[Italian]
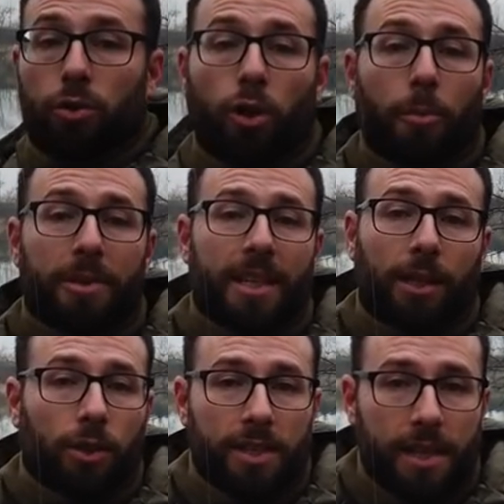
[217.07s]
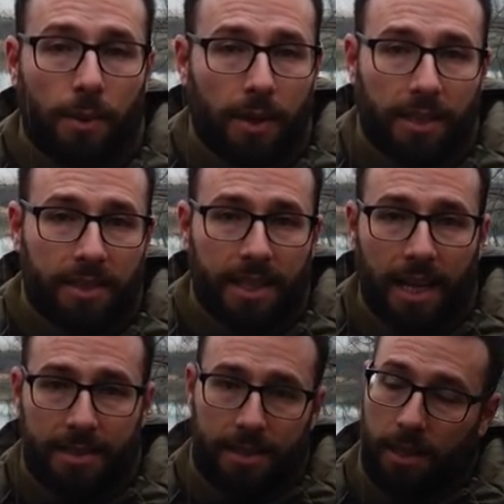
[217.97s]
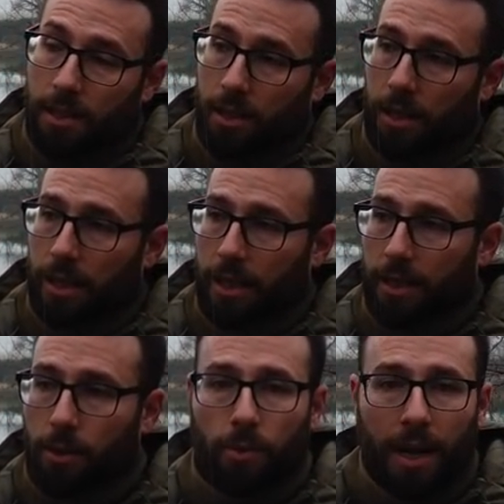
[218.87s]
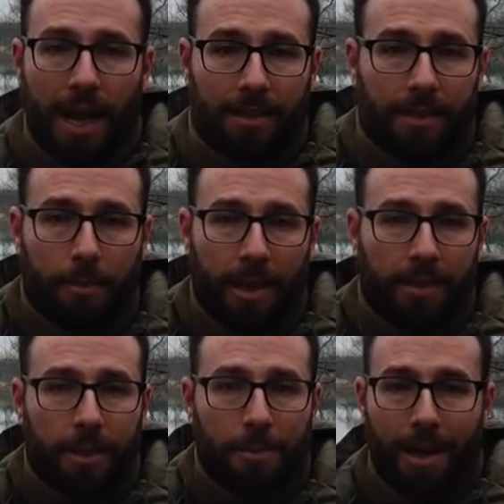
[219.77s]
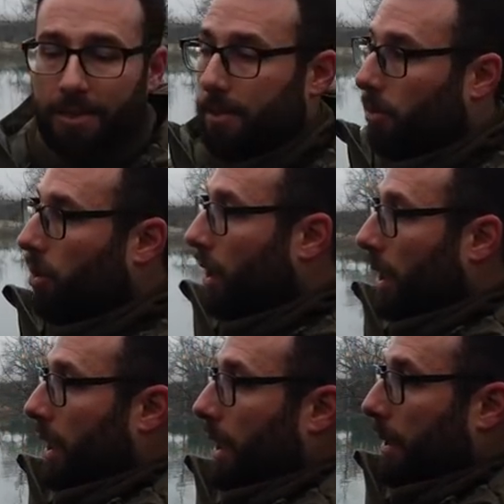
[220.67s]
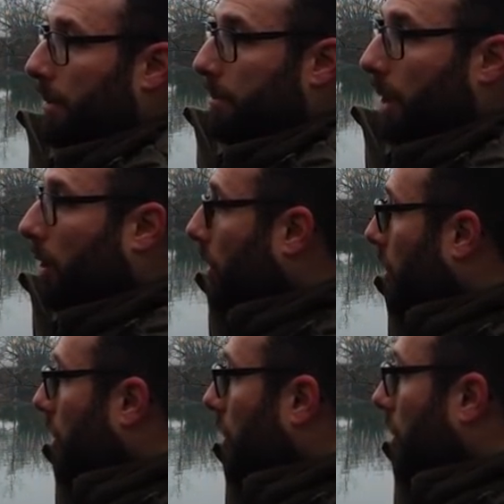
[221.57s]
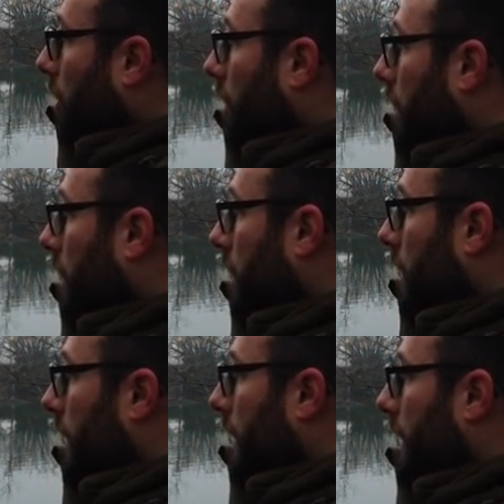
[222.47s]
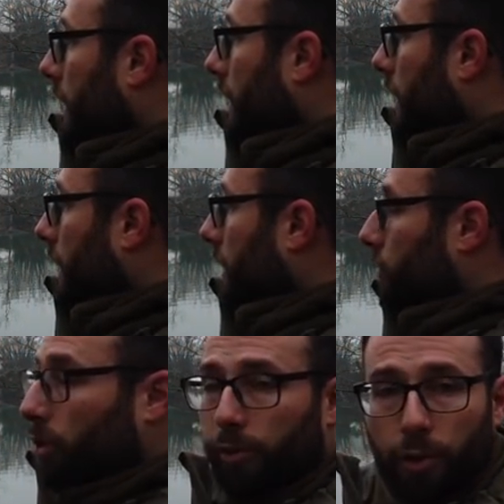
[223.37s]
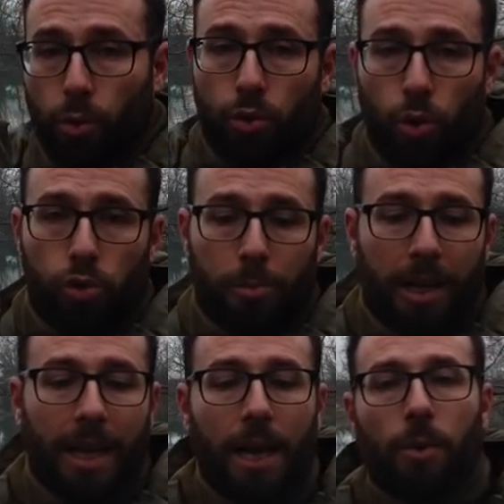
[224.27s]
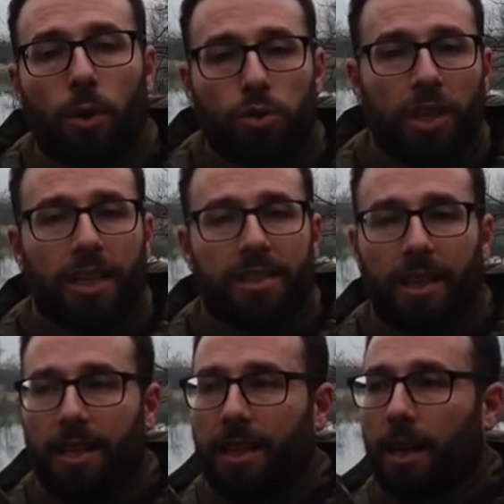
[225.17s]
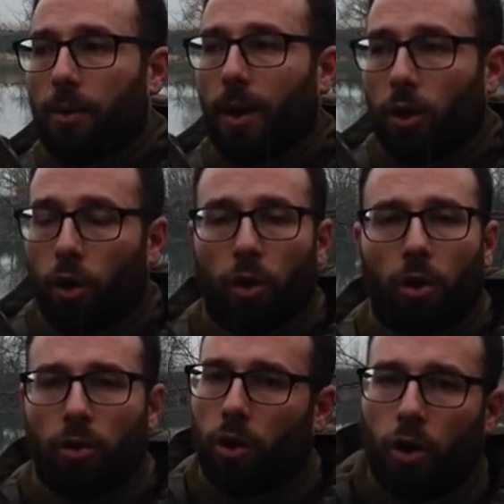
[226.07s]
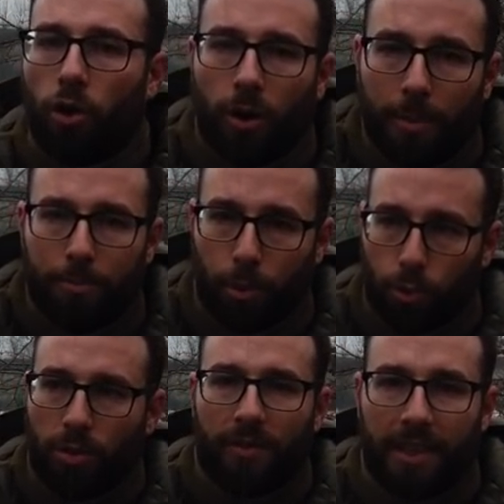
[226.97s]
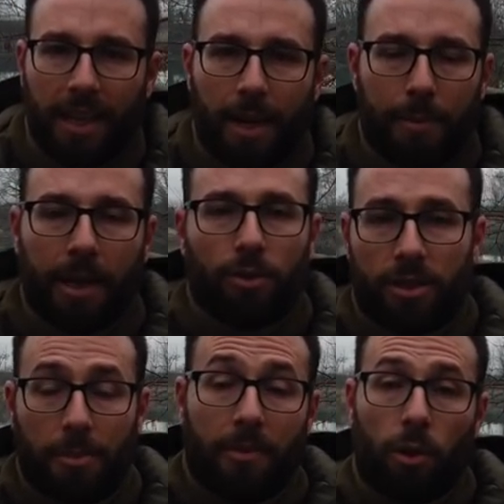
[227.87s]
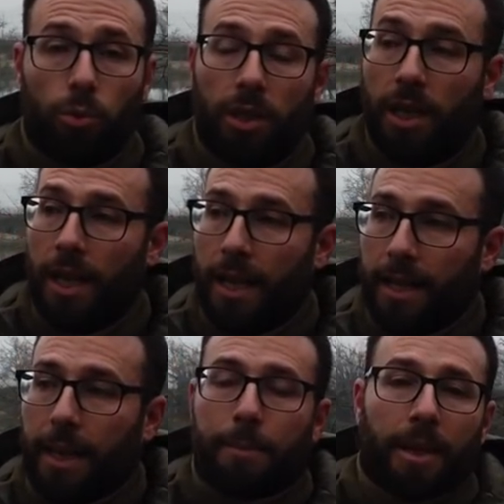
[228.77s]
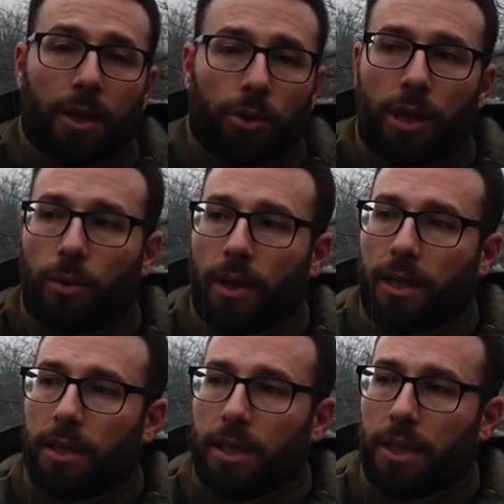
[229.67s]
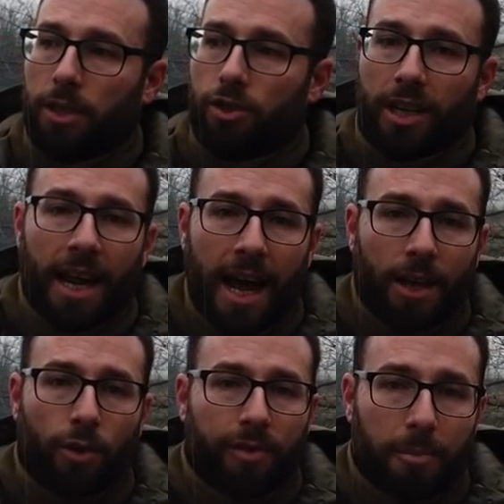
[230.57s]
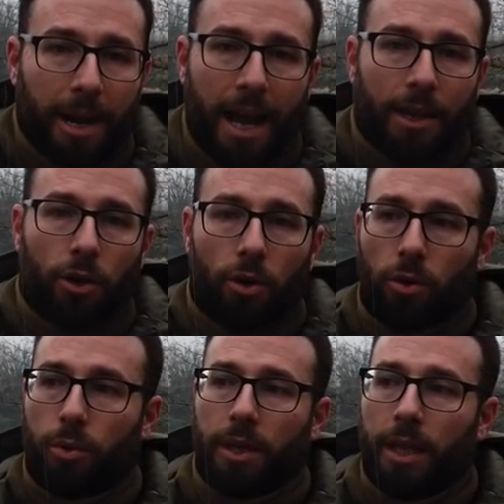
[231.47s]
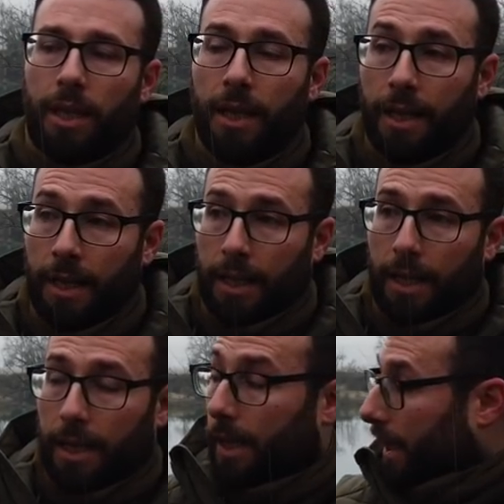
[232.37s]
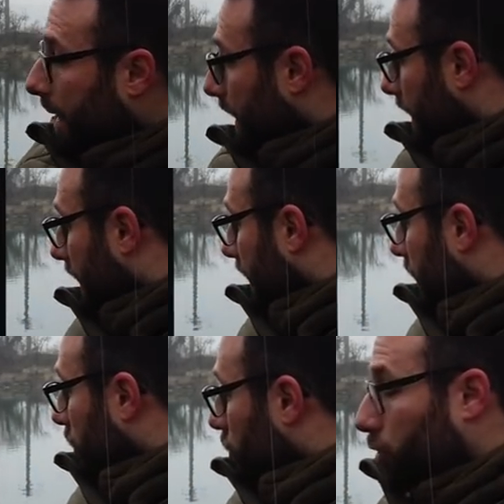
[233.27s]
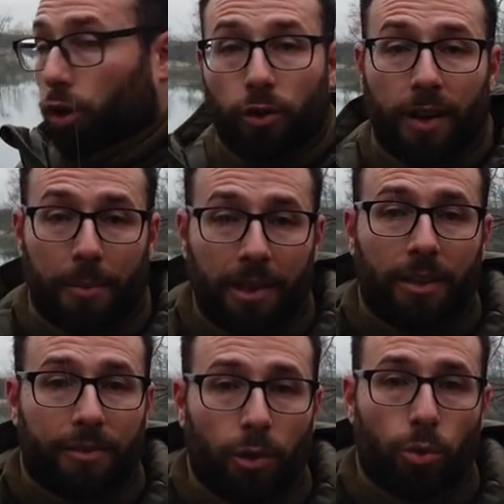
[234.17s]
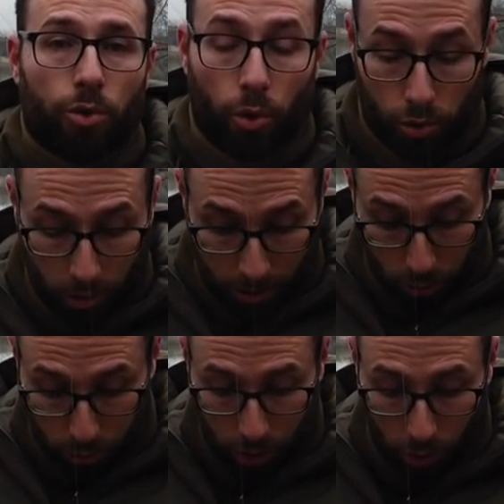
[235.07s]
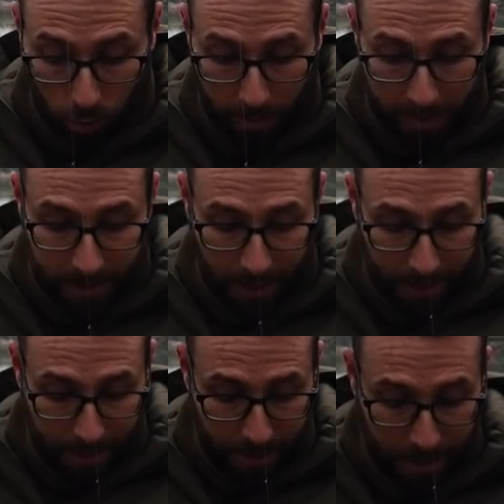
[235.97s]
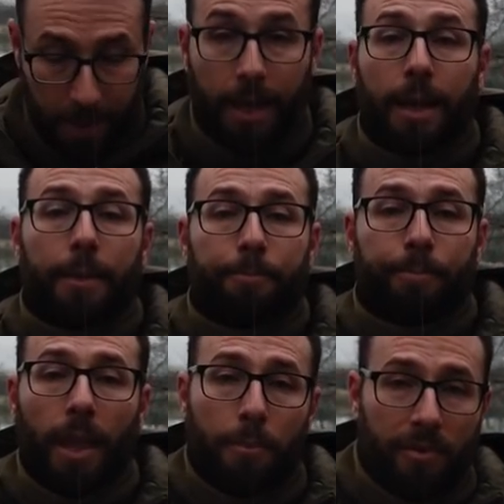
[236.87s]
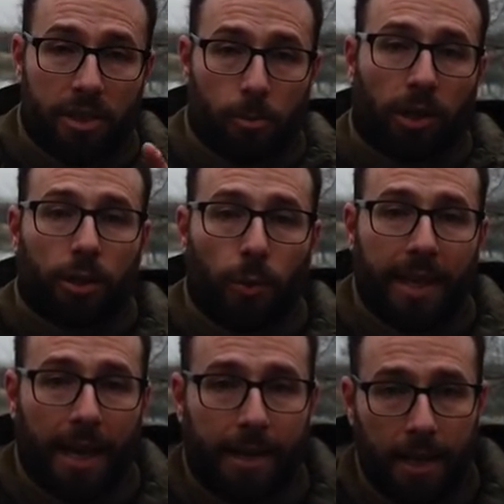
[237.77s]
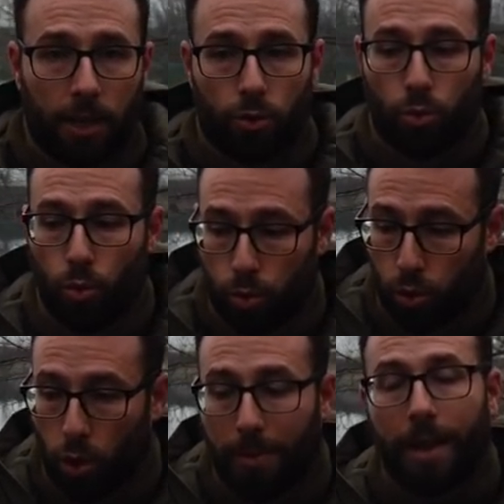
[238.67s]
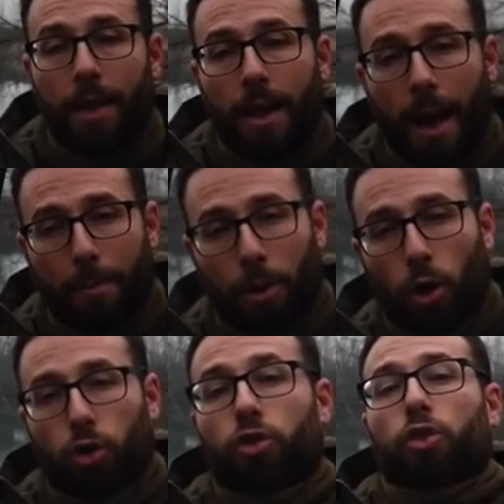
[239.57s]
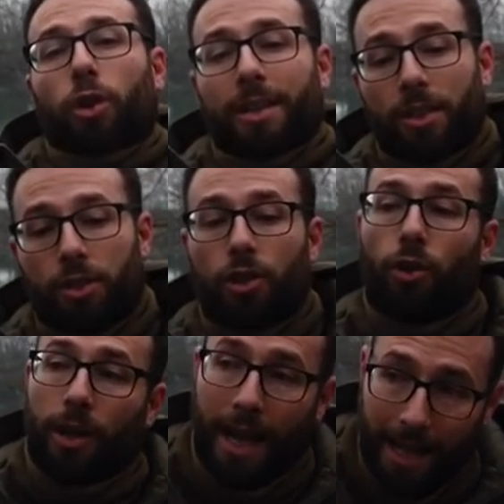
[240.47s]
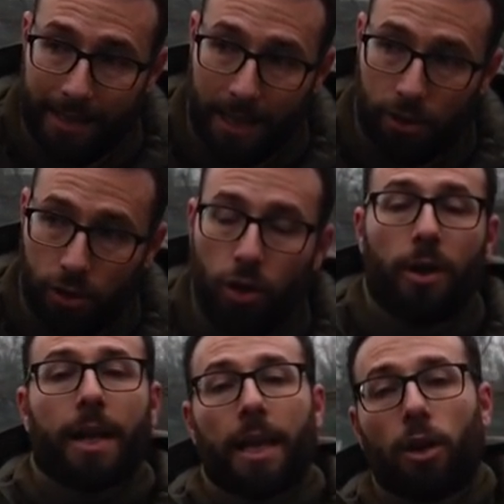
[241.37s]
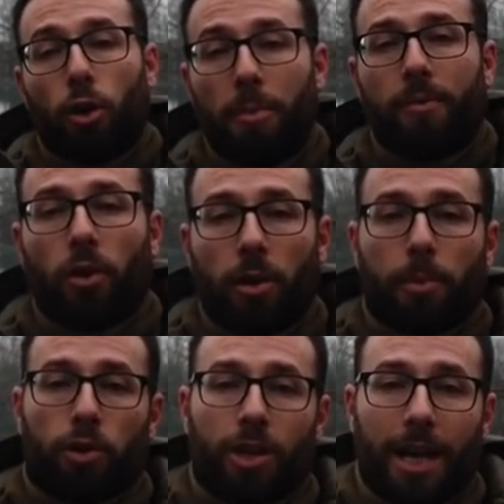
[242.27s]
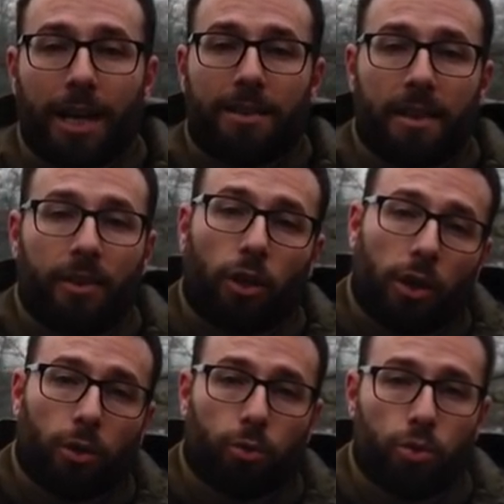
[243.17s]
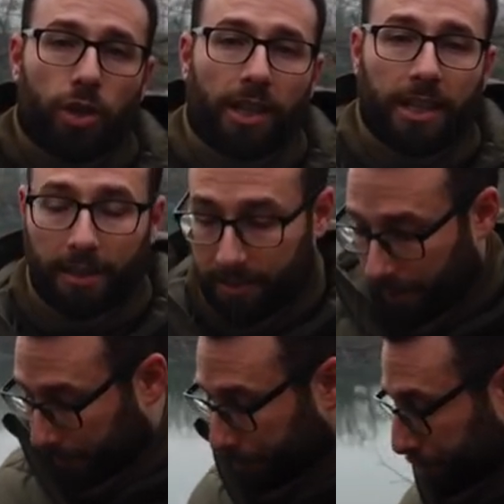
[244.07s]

sto pescando chissà quali distanze, eh, 40 metri massimo, però eh, sono fiducioso perché l'acqua così cristallina qua non l'ho, non l'ho, ancora potuta vederla perché non siamo mai venuti nei periodi quelli di gennaio, febbraio, quindi eh, sono veramente fiducioso. Adesso tiro questa e, e poi facciamo altre due chiacchiere su, su, come approccio la sessione adesso e come voglio approcciarla se vedo che non succede niente.